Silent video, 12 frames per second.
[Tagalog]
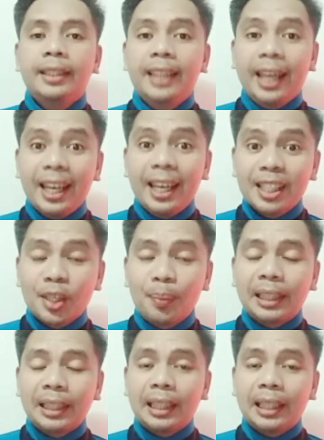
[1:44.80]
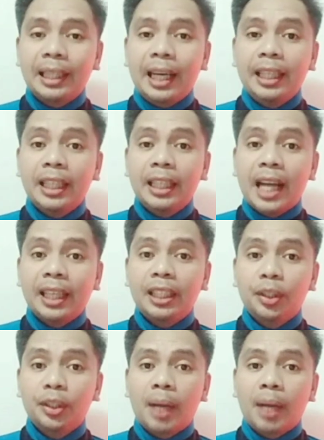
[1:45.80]
Yes, kung matatandaan nga
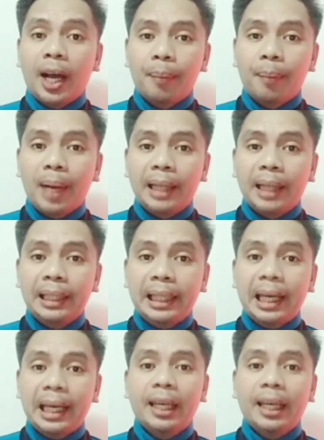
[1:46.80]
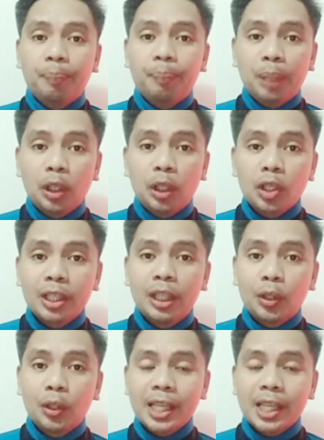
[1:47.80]
ninyo mga kabati ay ipinost
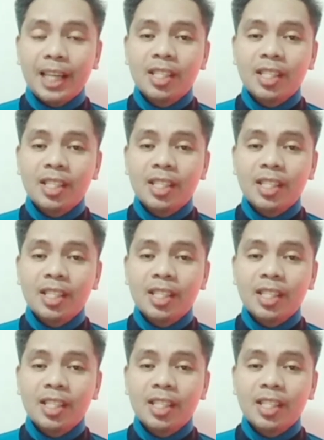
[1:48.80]
nito sa